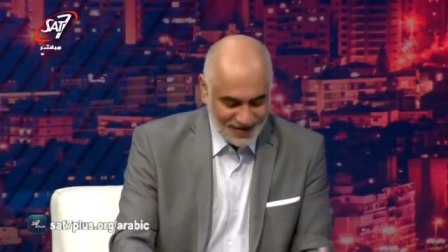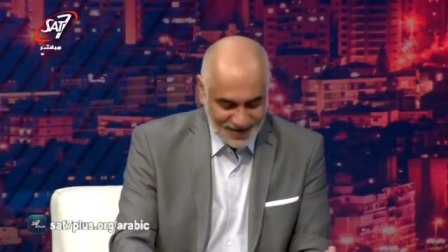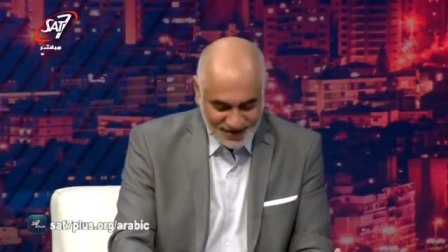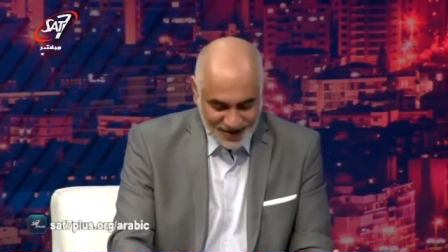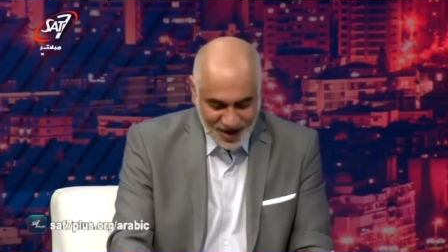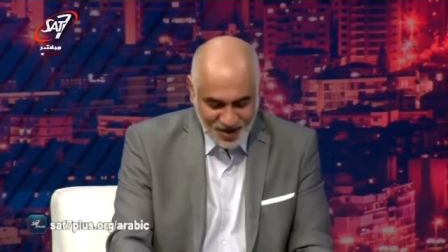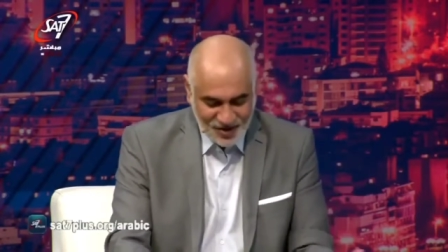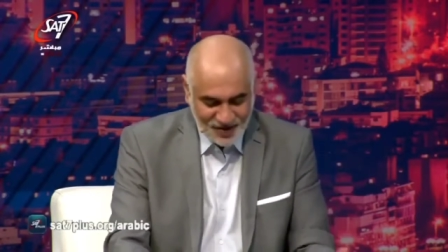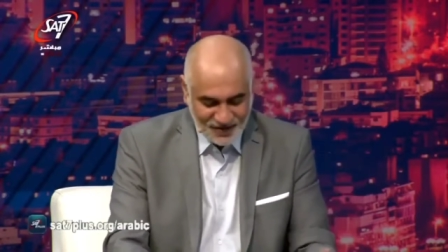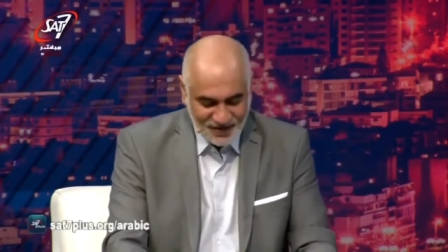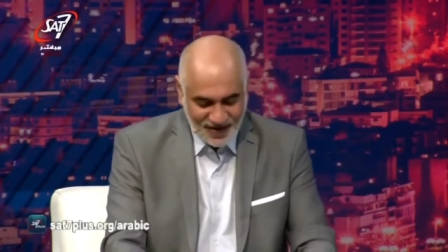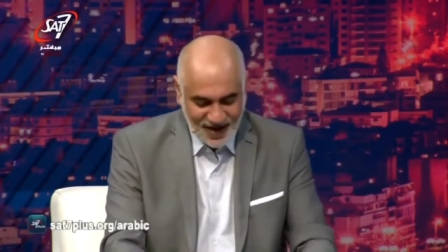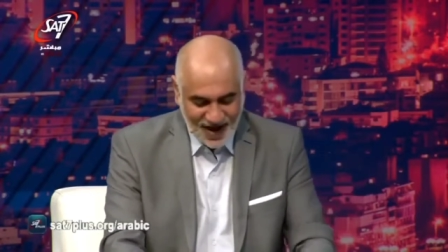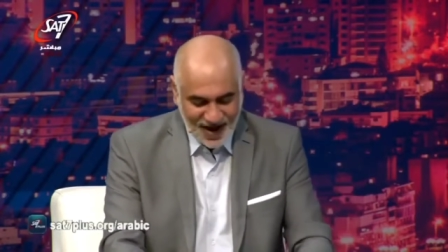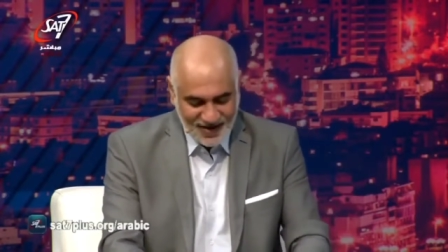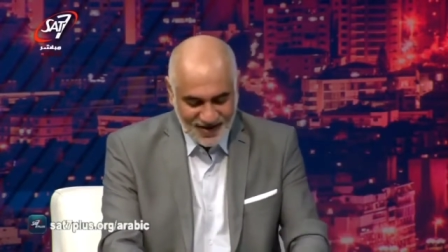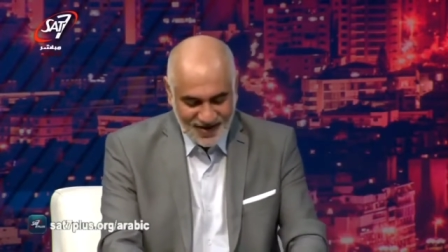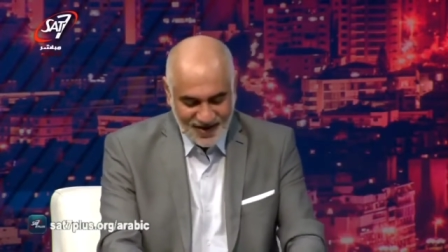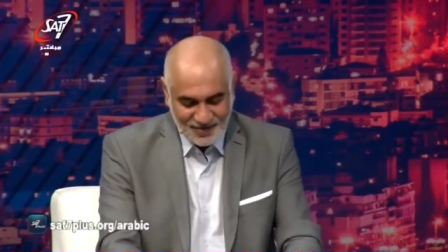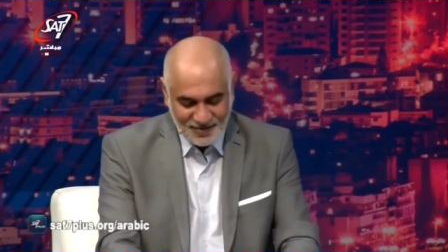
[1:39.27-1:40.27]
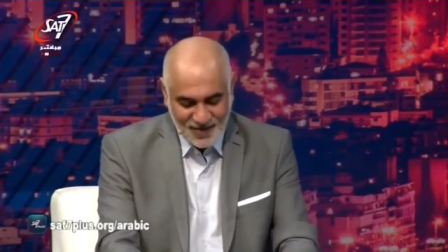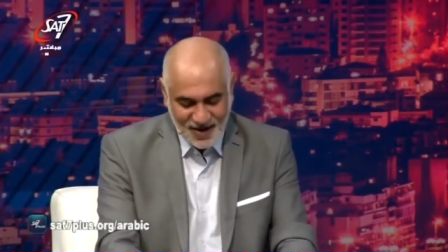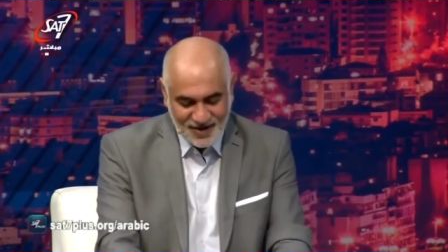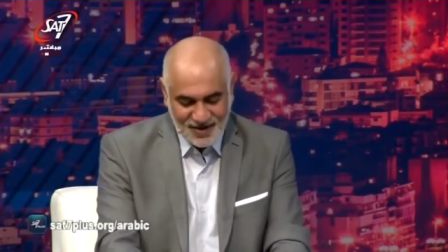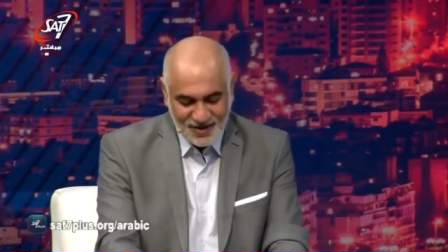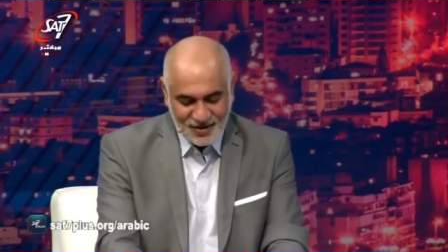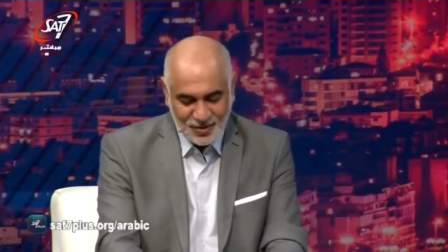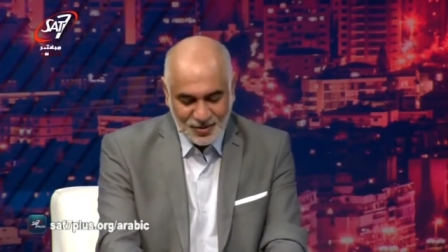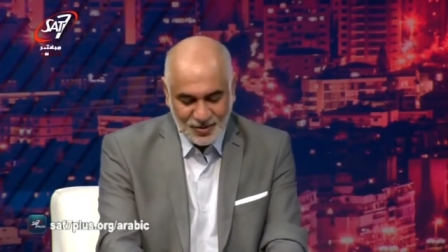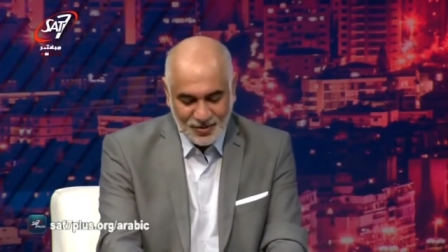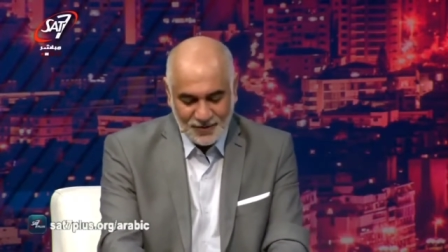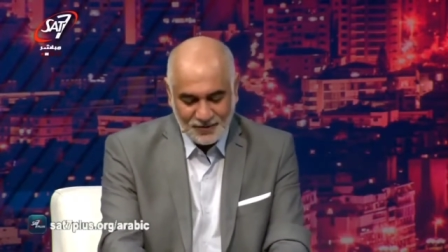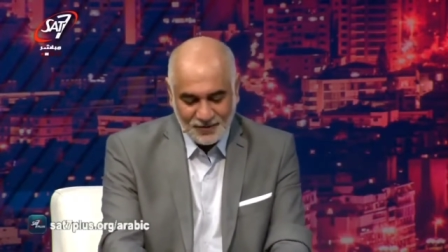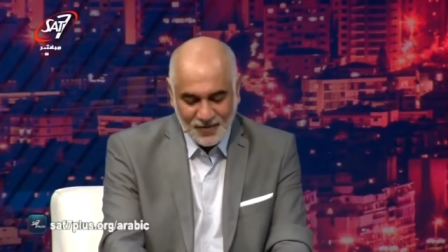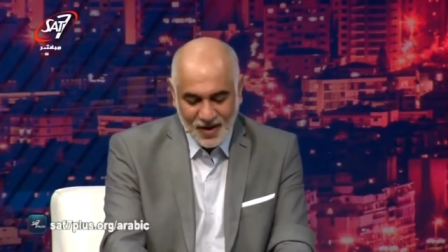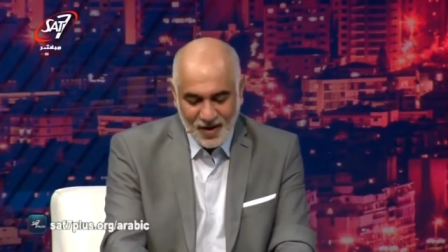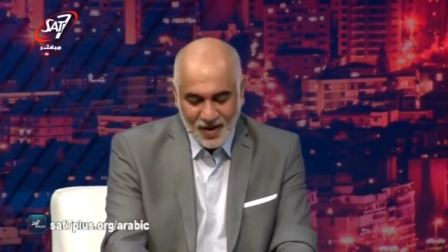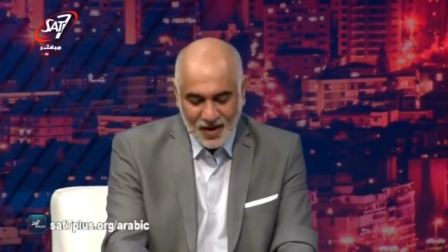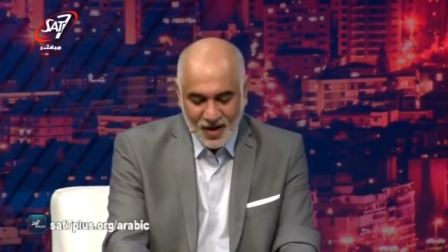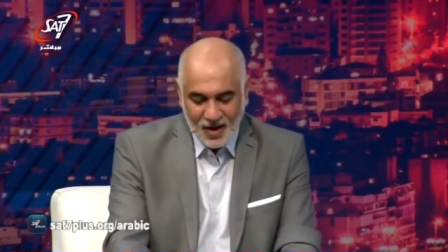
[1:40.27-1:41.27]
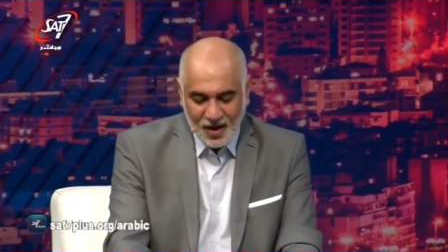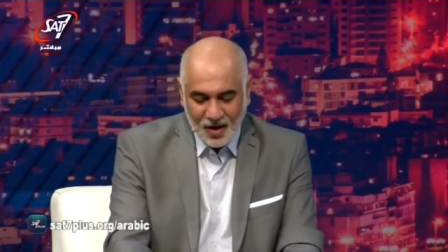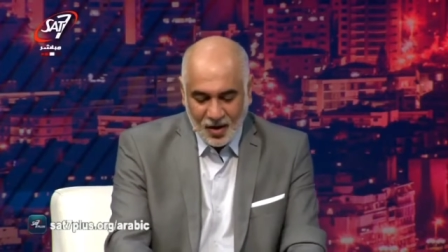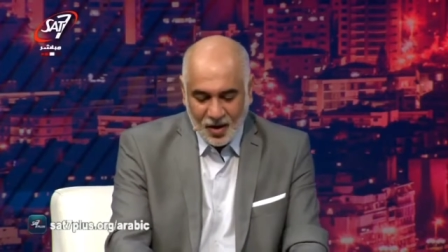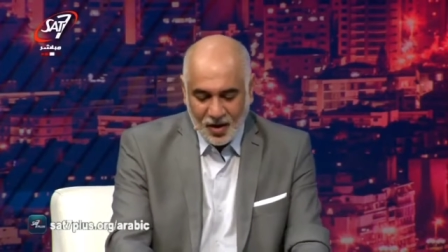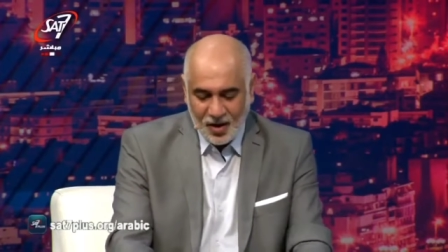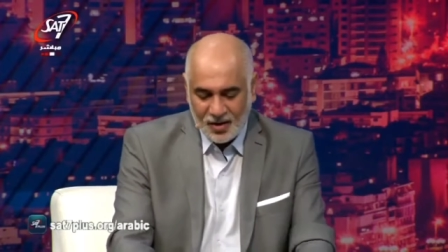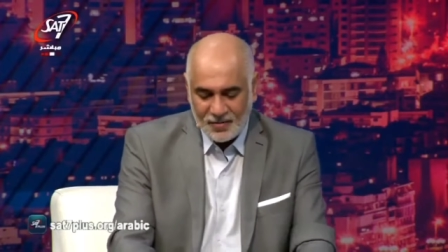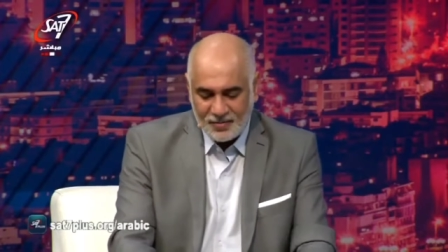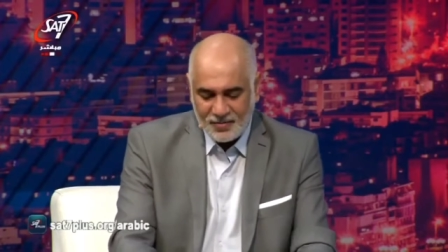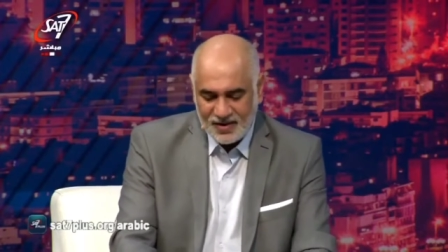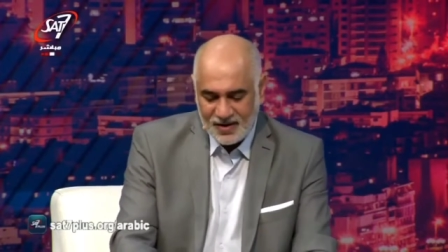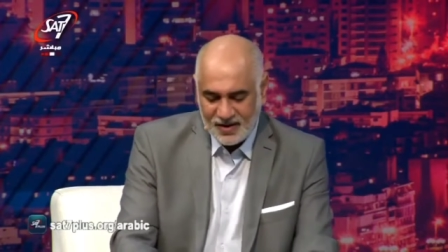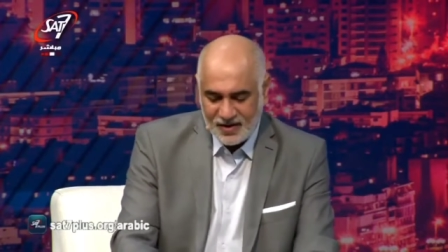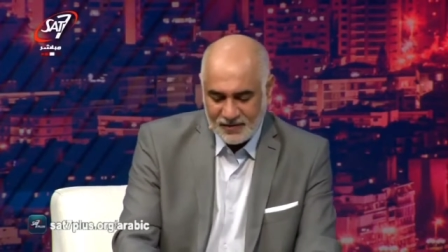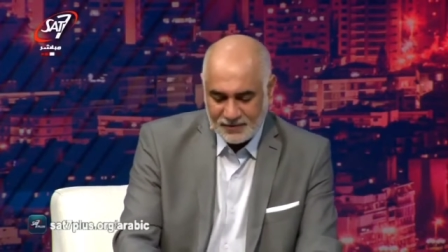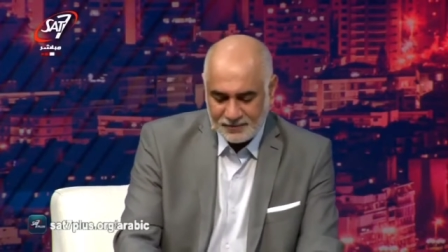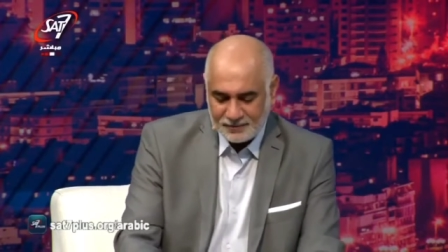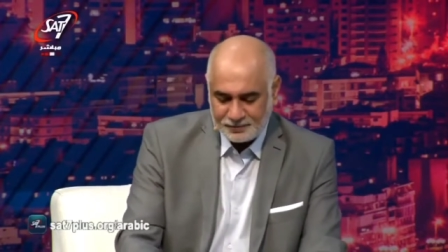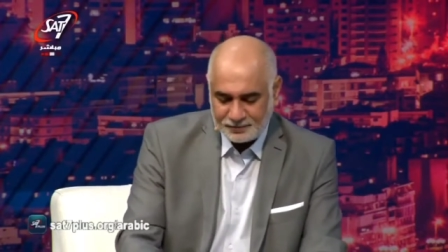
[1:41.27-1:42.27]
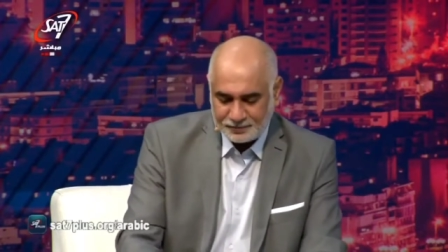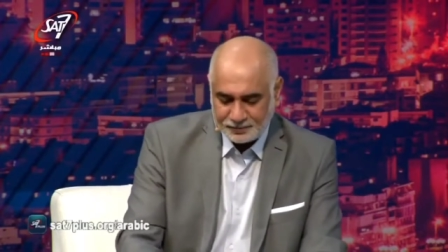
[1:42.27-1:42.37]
اكتشف الحياة مع يسوع هون بي